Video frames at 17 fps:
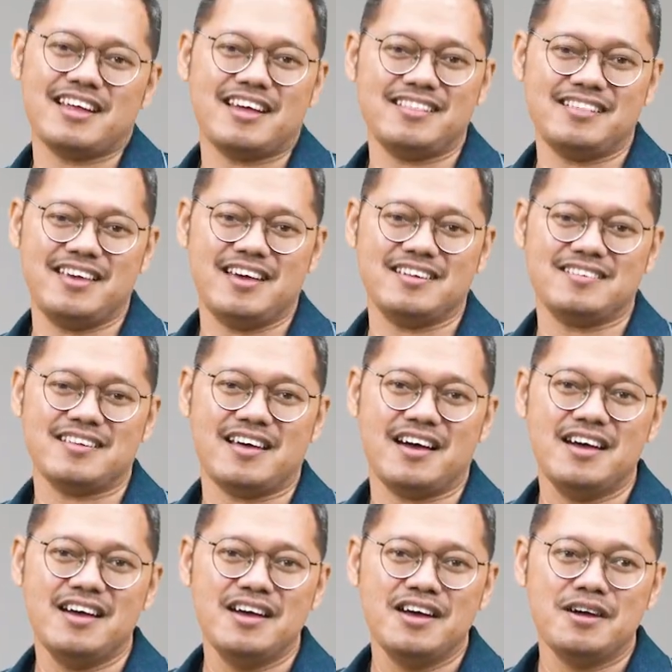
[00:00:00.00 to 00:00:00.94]
senantiasa
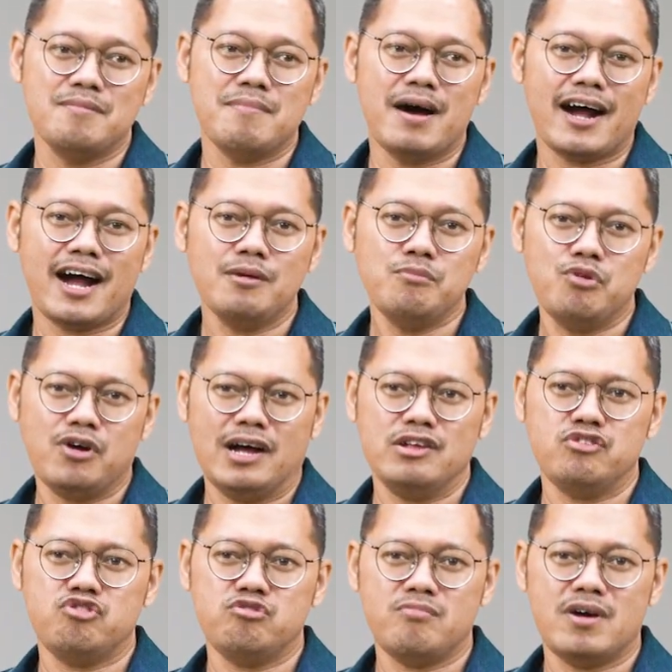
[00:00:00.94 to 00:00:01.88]
bahkan
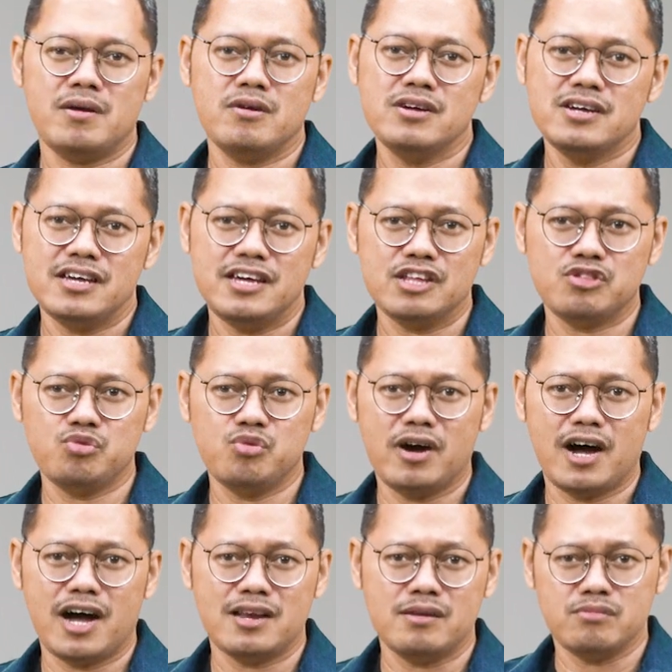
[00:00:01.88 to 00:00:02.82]
bukan cuma
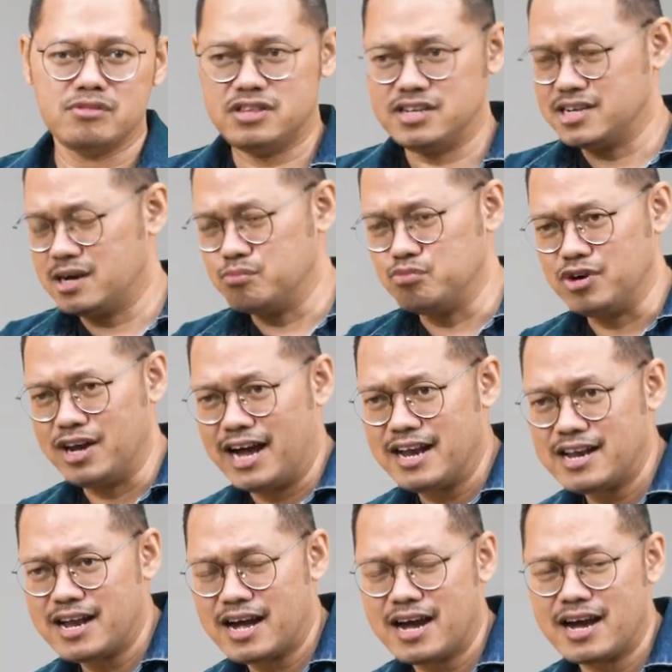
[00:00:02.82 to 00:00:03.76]
hitungan tiga
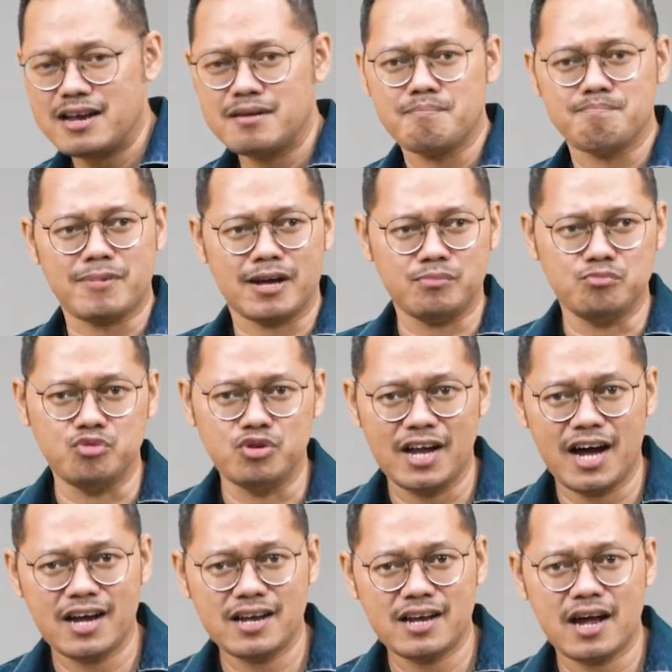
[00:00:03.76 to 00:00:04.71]
bulanan, empat
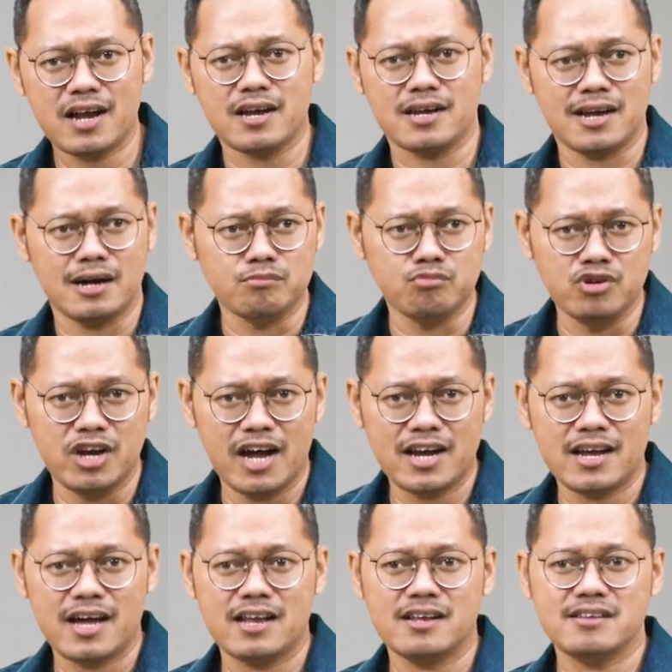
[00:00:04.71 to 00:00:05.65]
bulanan, enam
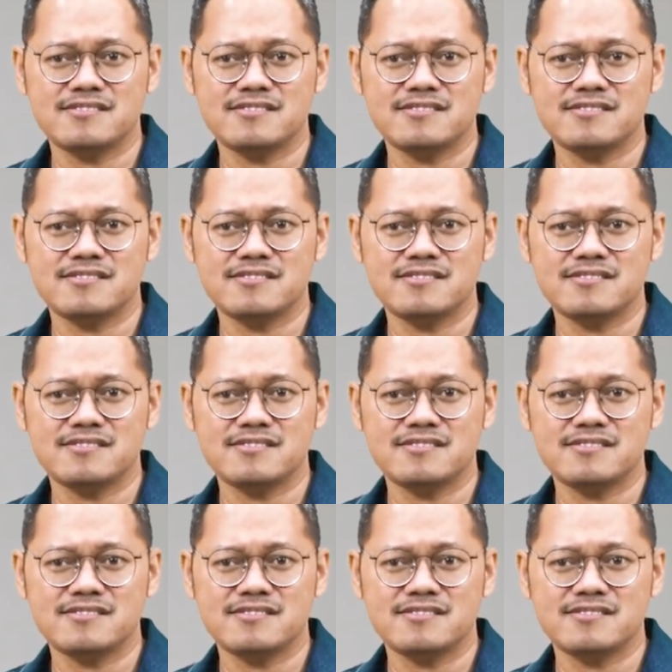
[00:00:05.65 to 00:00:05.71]
bulanan,